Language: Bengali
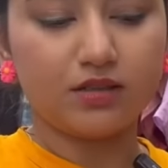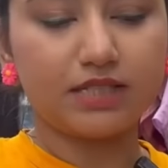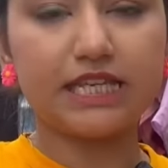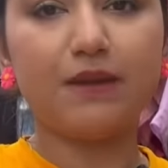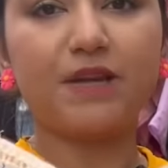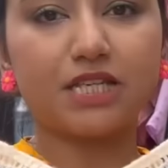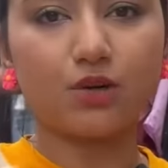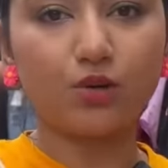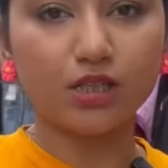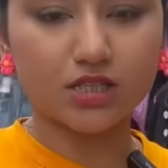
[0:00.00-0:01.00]
সি বিচে
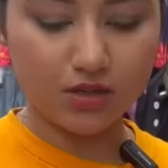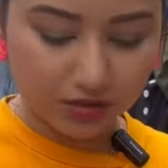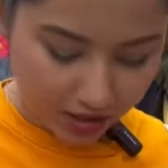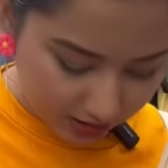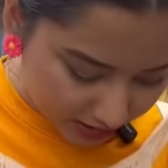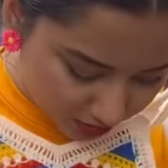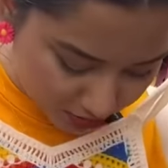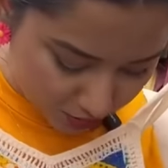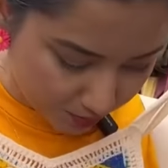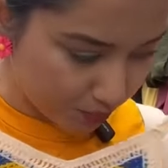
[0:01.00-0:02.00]
ঘুরতে চাও তাহলে কিন্তু
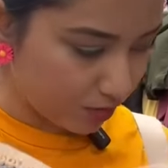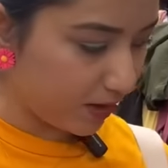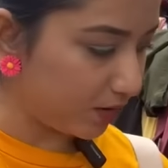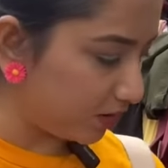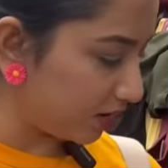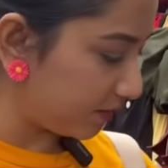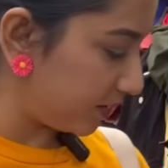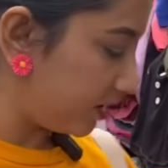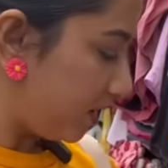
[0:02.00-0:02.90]
এই টপগুলো ভালো লাগবে